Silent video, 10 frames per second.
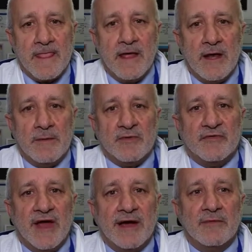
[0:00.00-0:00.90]
eh,
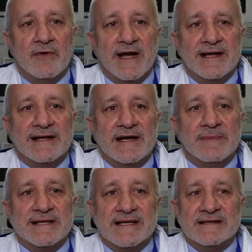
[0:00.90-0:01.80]
possiamo rendere il
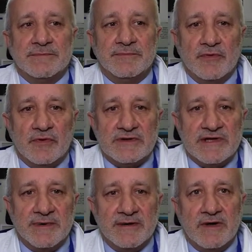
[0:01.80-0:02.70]
paziente più
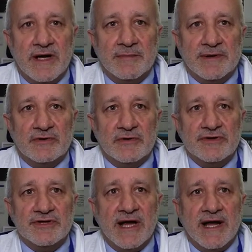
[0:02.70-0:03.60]
consapevole della patologia